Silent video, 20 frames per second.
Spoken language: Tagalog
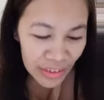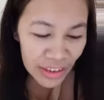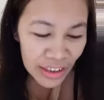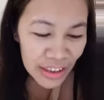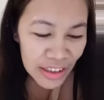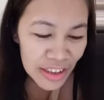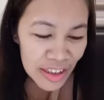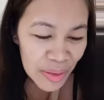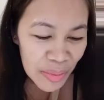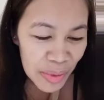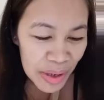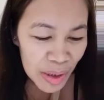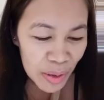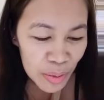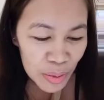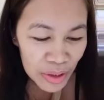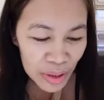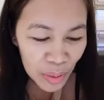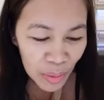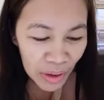Kinsa may
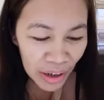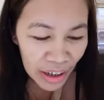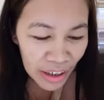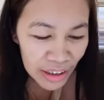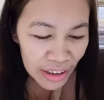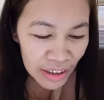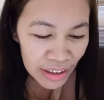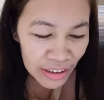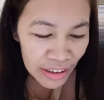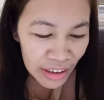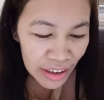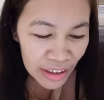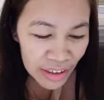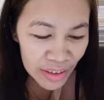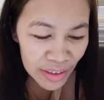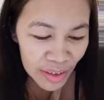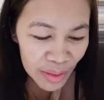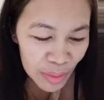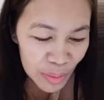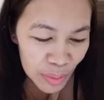akong tawagan
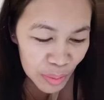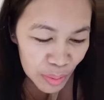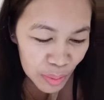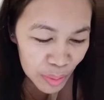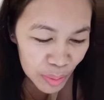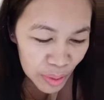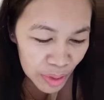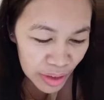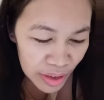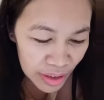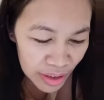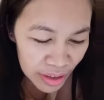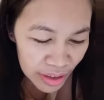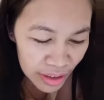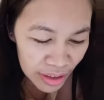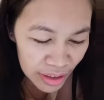ani, uy.